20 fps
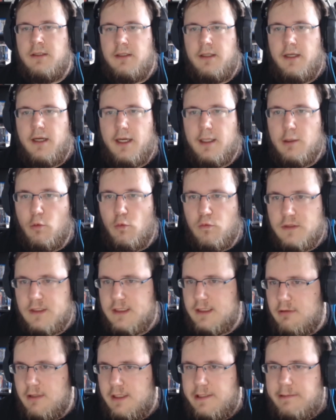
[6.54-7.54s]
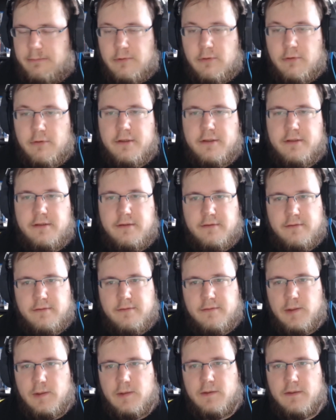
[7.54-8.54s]
hallo zu einem
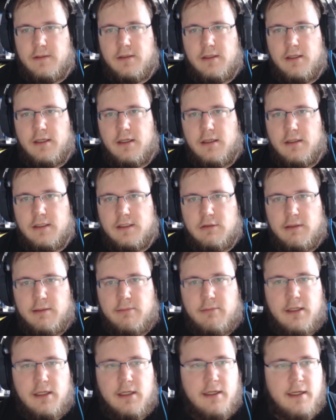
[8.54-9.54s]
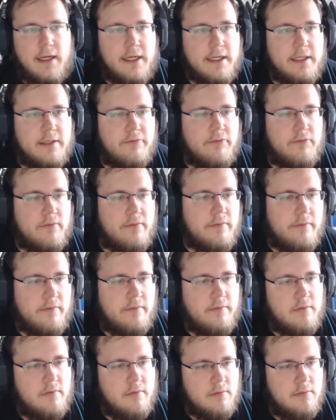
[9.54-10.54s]
neuen, zu einem
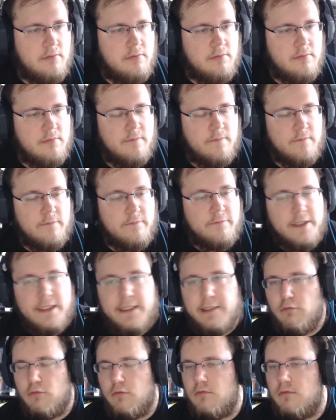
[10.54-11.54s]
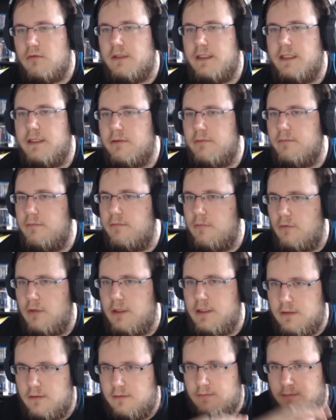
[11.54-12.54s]
kleinen Video hier
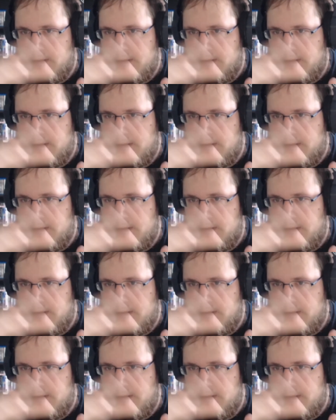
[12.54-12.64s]
heute